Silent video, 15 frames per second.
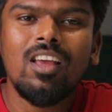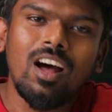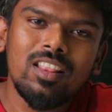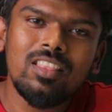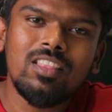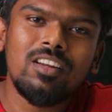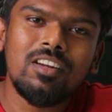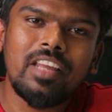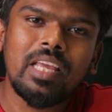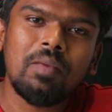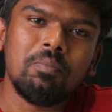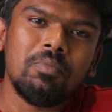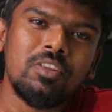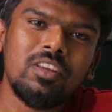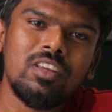அந்த
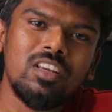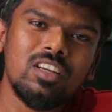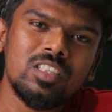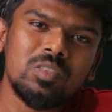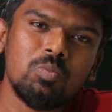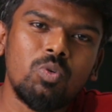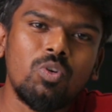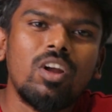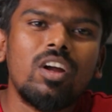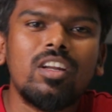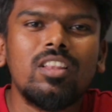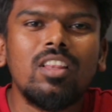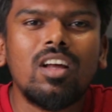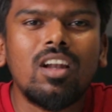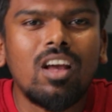டைம் த்ரீ இயர்ஸ்
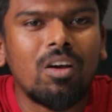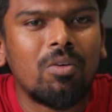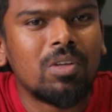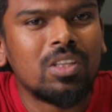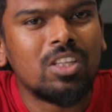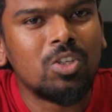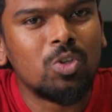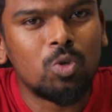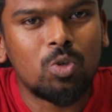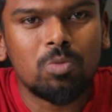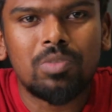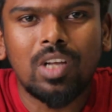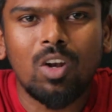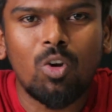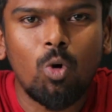முன்னாடி தான் நாங்கள் வந்து
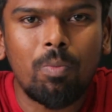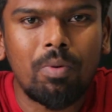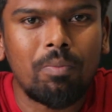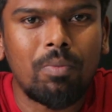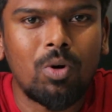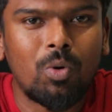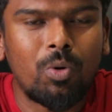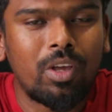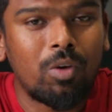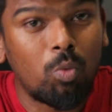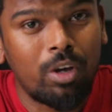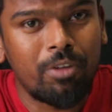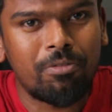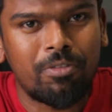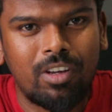யூடியூப் சேனல் ஓப்பன் பண்ணோம் என்
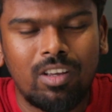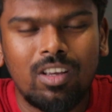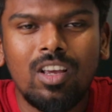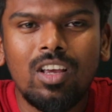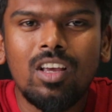ஒய்ஃப்க்கு